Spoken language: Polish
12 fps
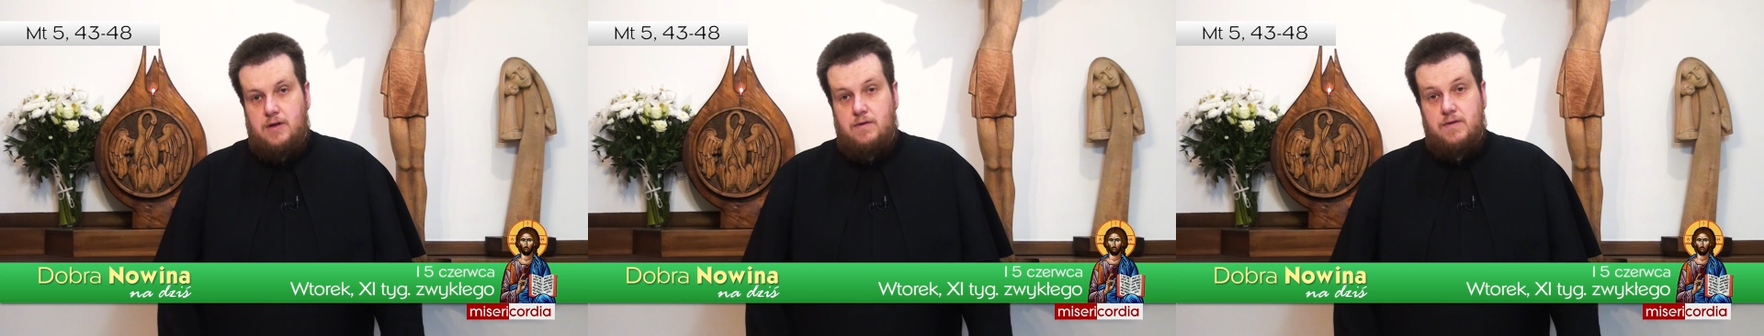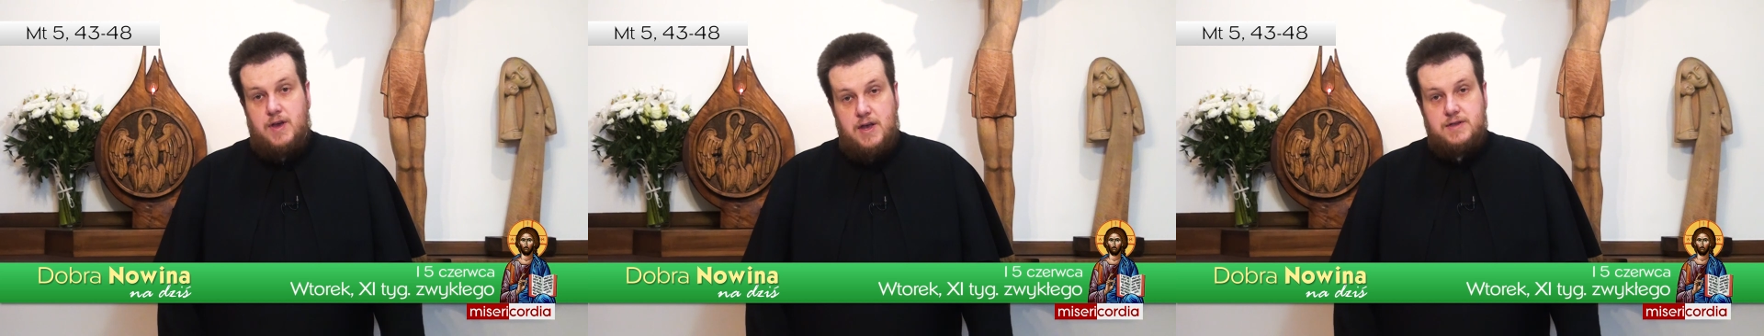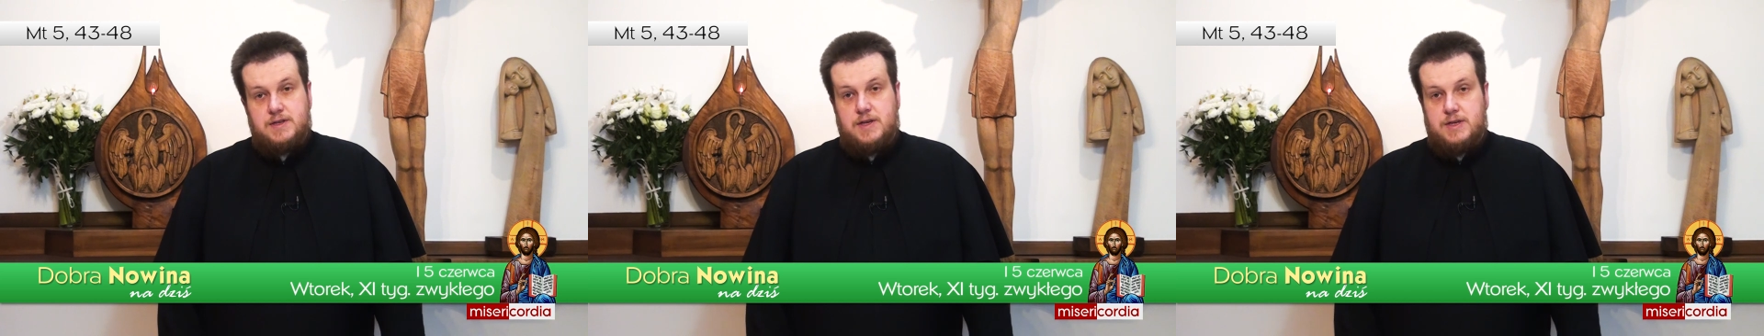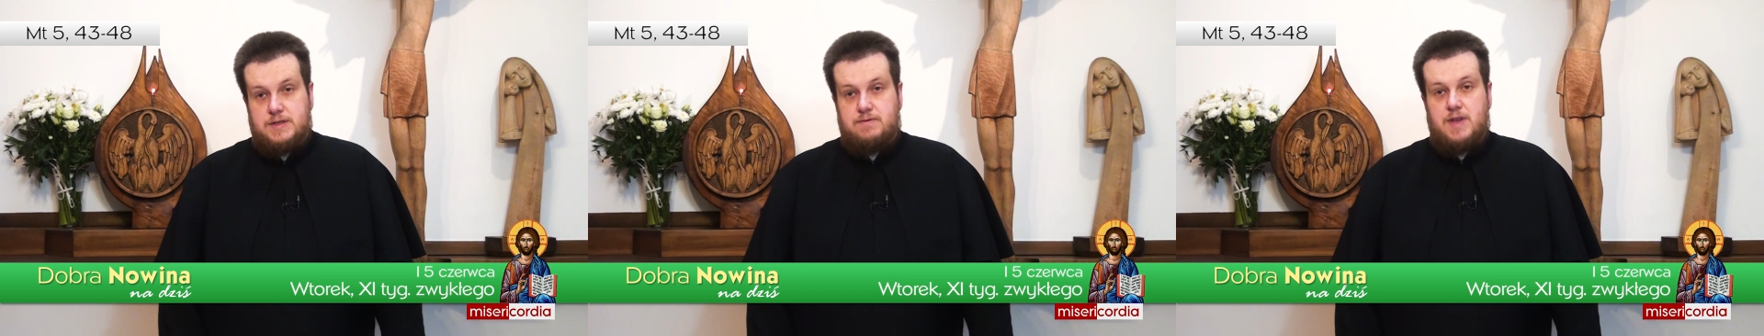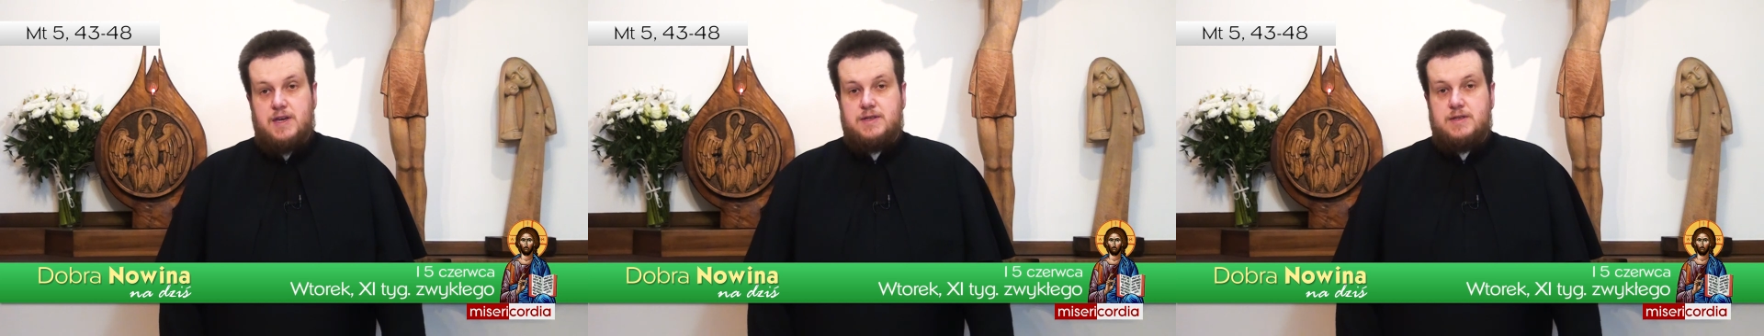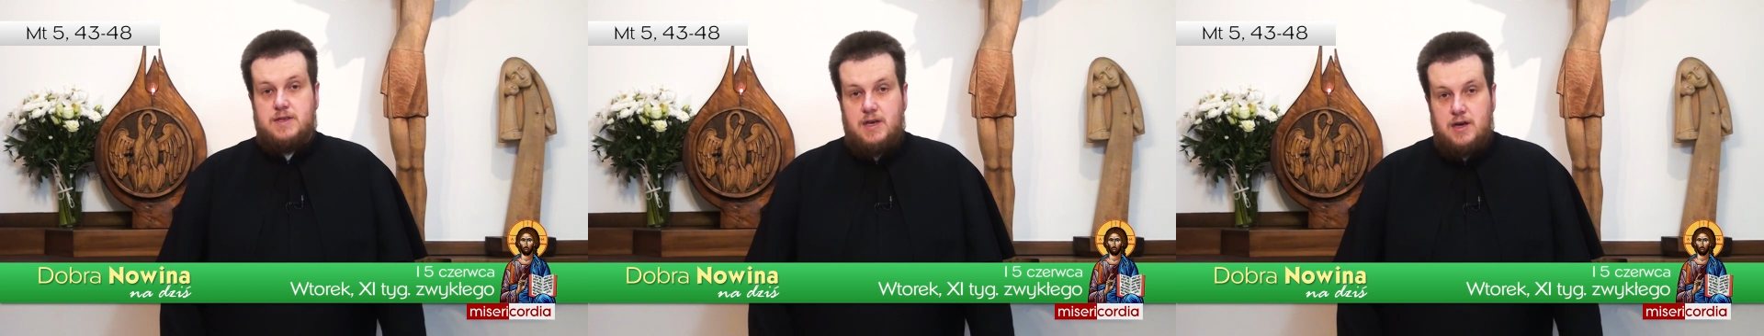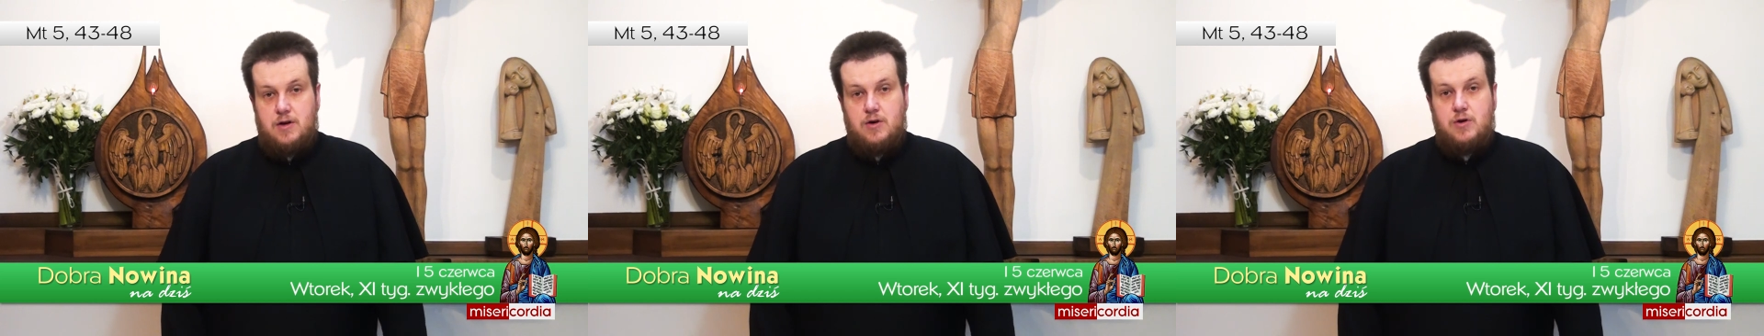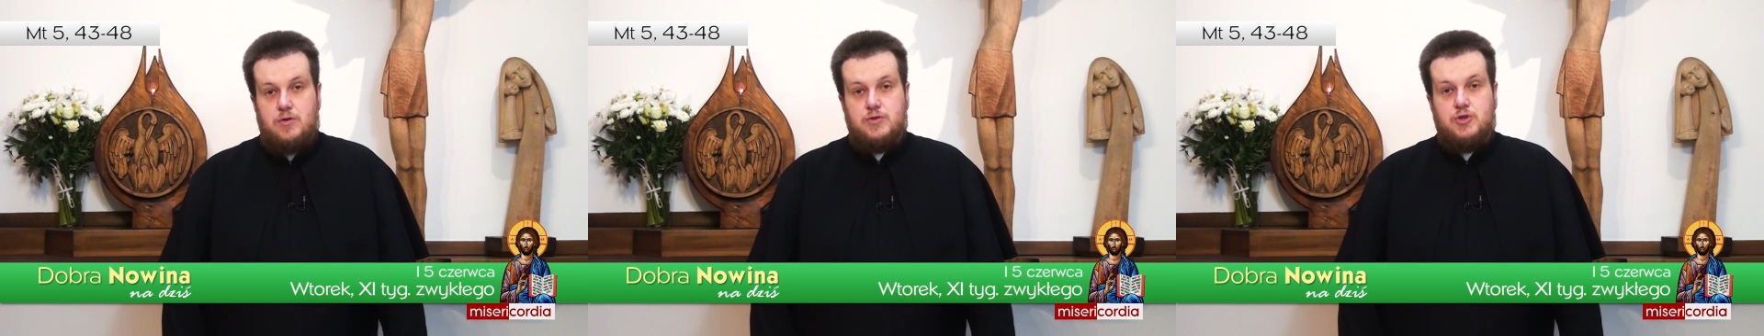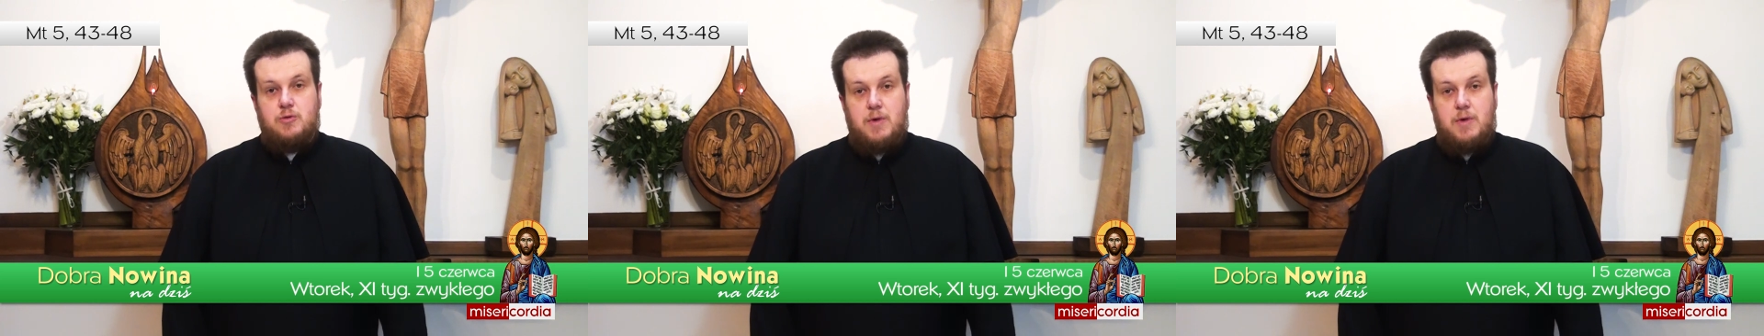Więcej jest nas tego, co